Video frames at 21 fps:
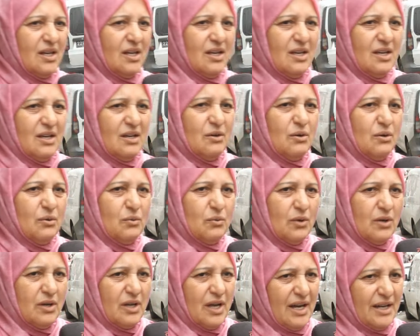آه
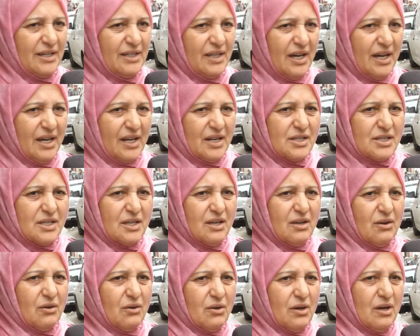يعني حرص
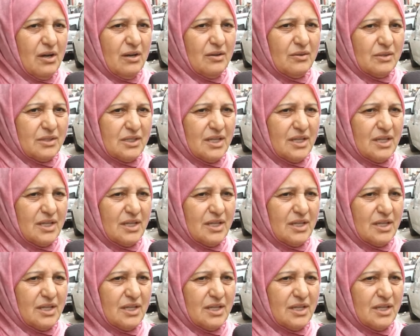آه،